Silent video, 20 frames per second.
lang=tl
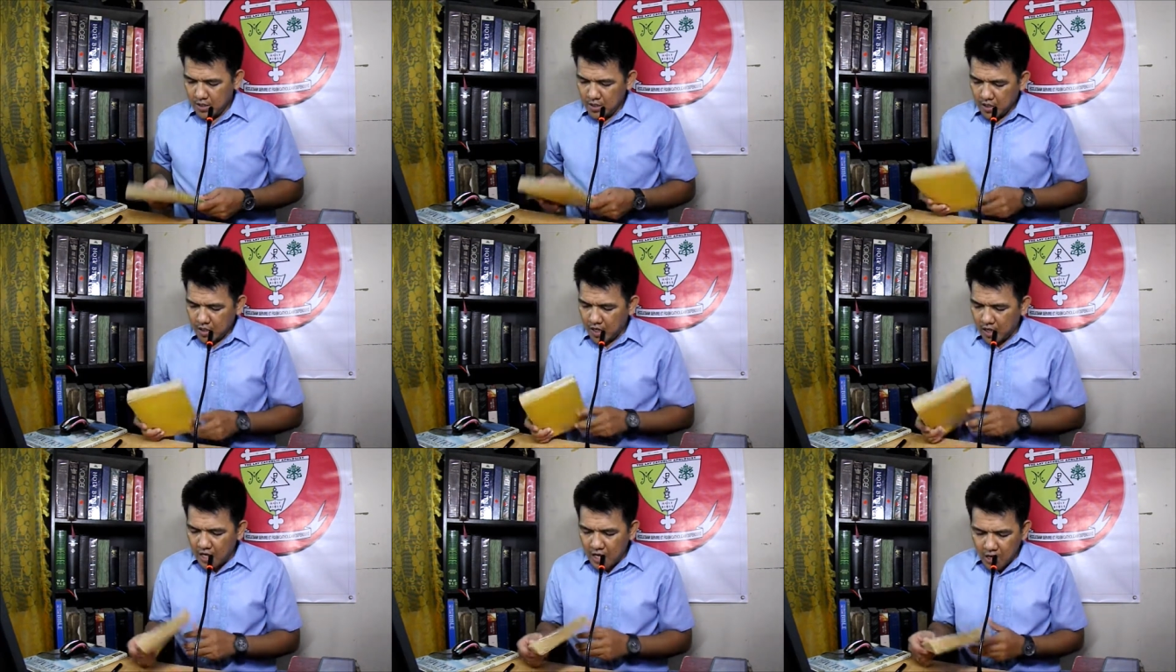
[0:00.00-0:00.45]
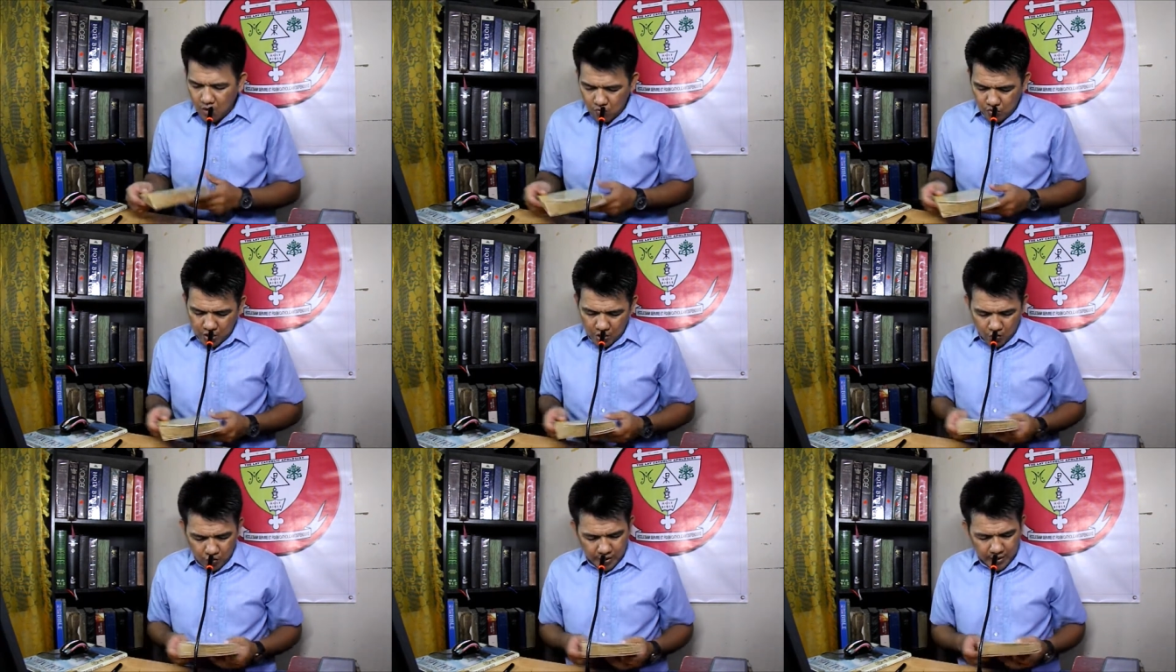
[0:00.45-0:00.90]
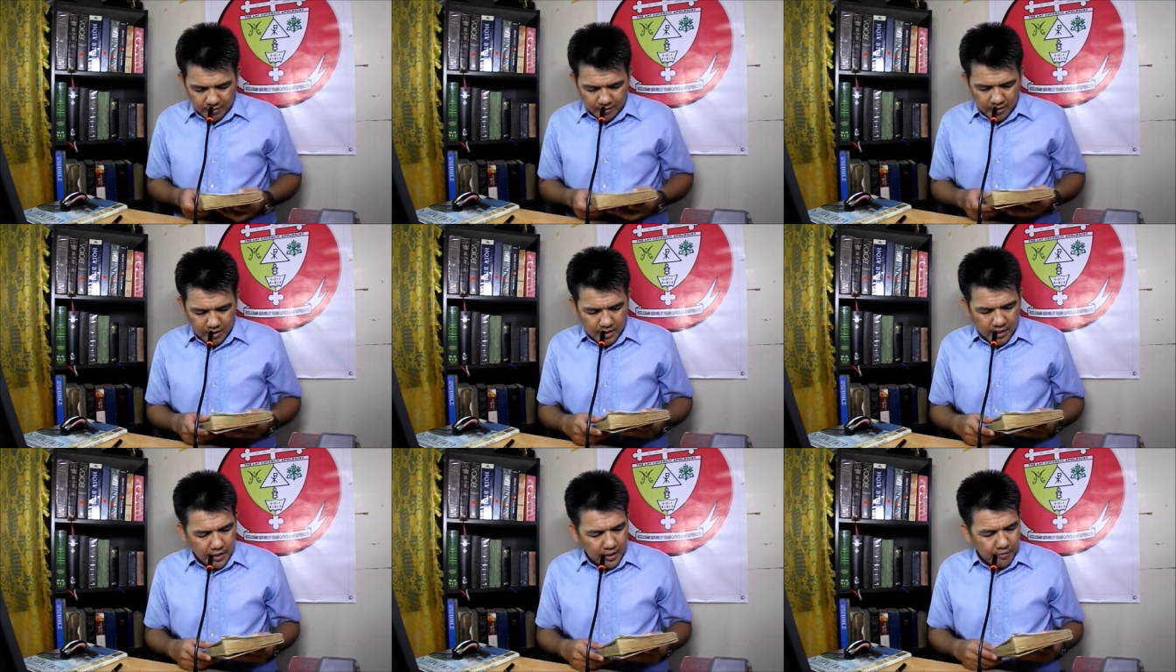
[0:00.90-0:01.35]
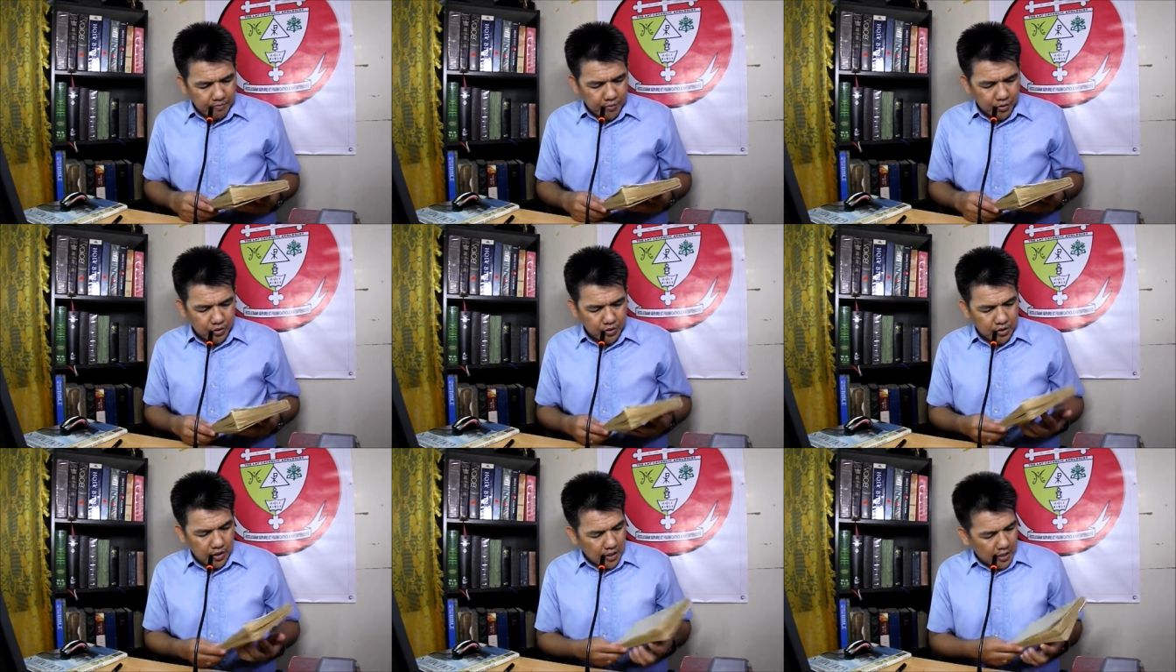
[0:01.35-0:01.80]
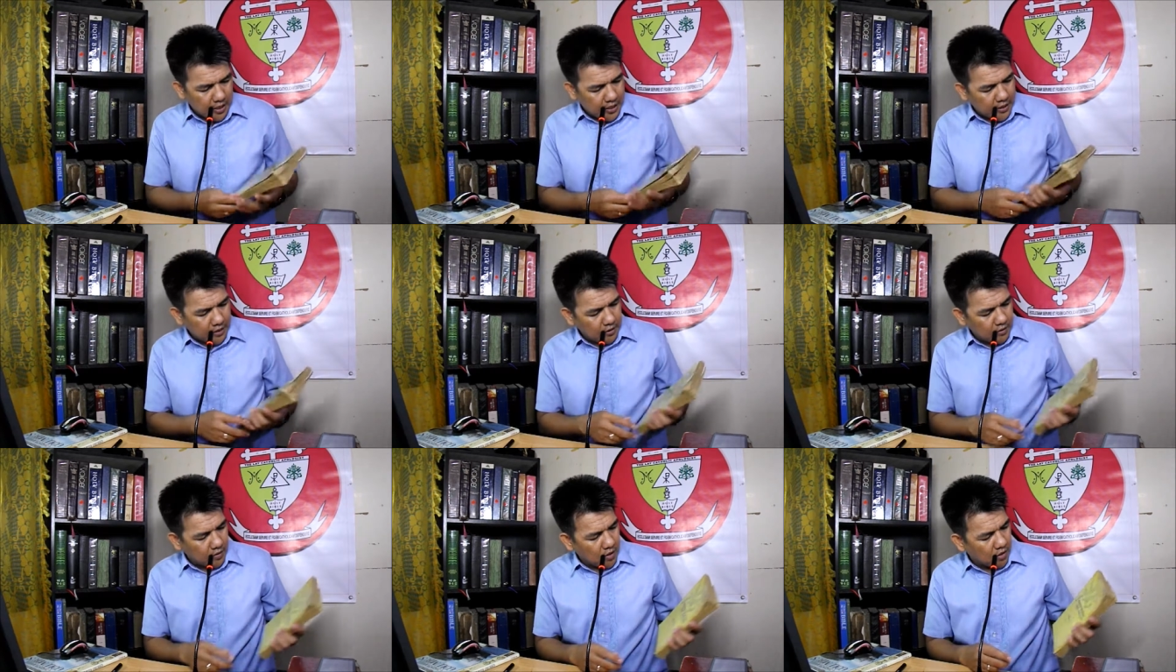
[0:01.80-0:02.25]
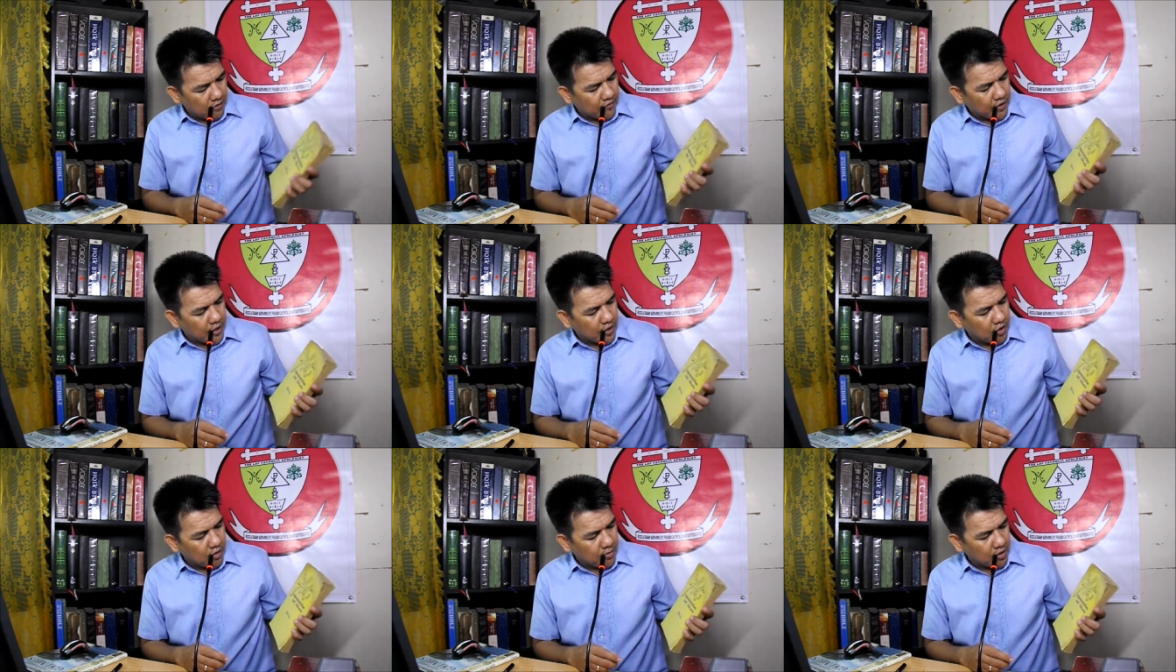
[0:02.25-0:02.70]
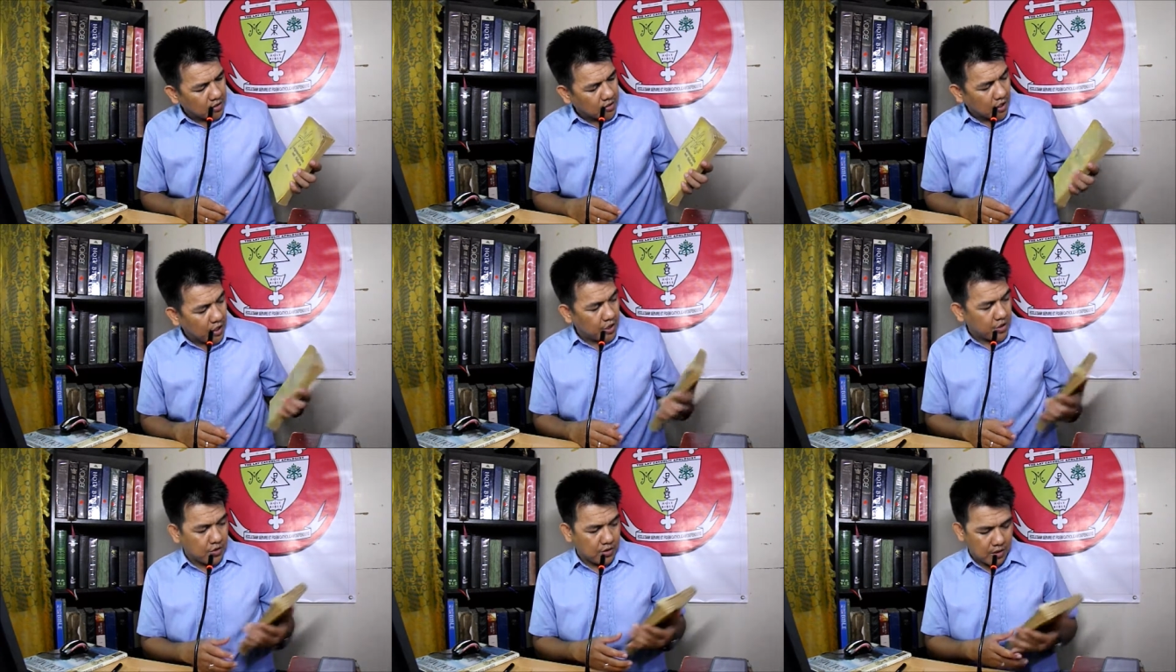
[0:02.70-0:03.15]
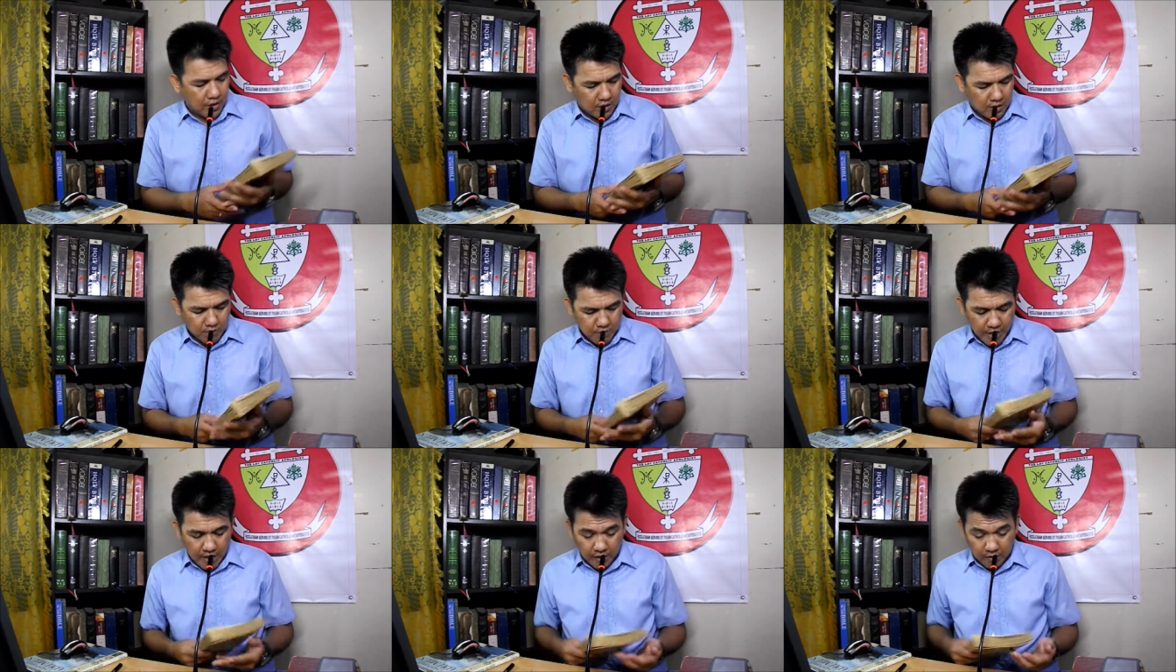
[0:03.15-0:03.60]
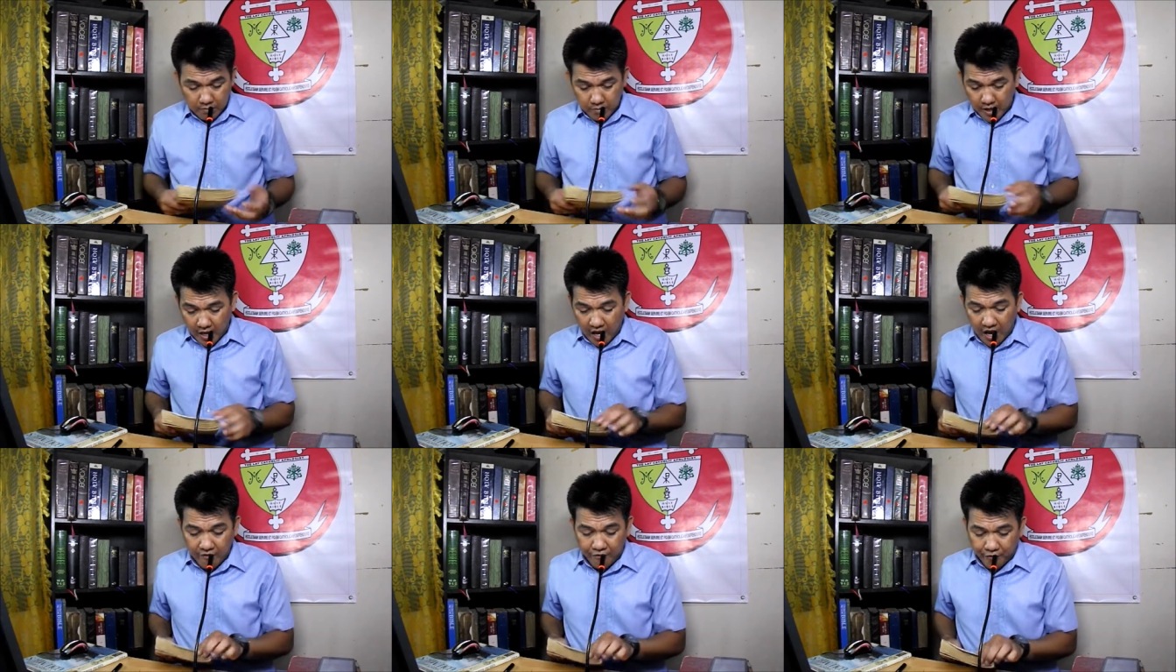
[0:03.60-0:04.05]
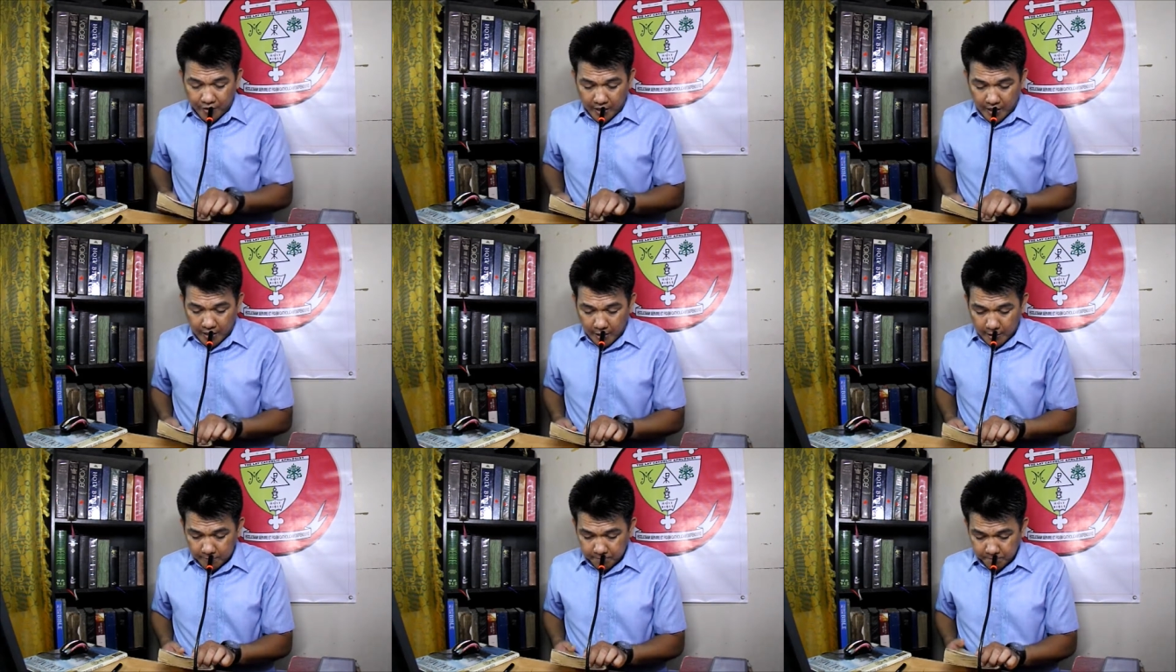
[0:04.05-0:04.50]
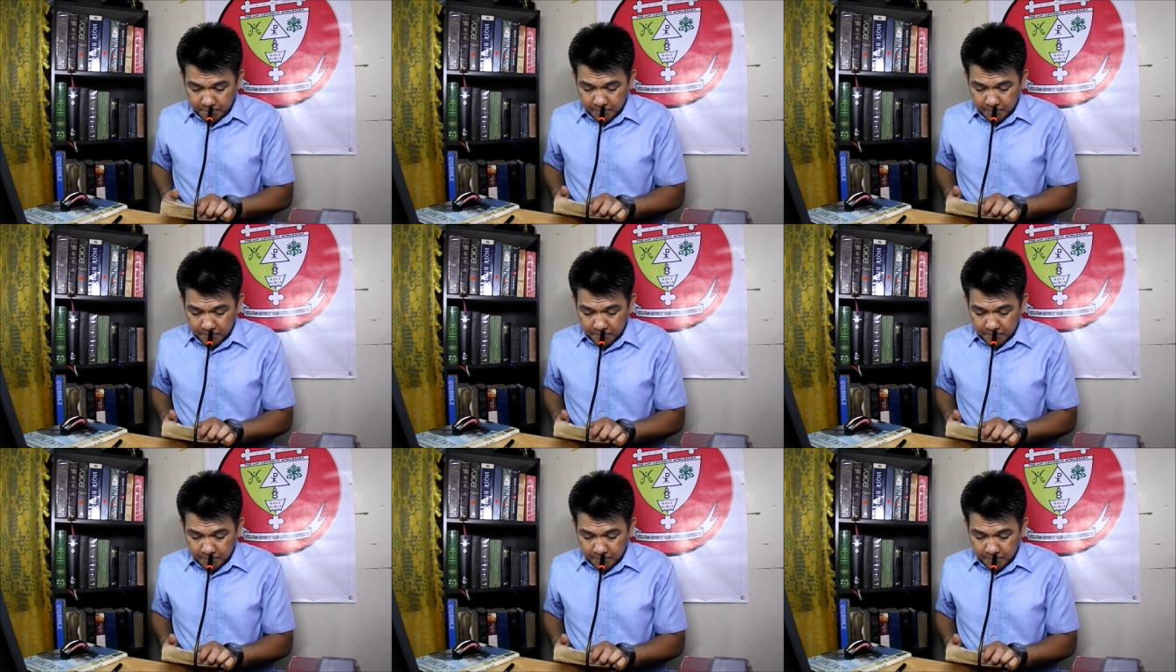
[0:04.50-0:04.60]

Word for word: Kini akong gigunitan nga libro, The Art of Argumentation and Debate by Africa,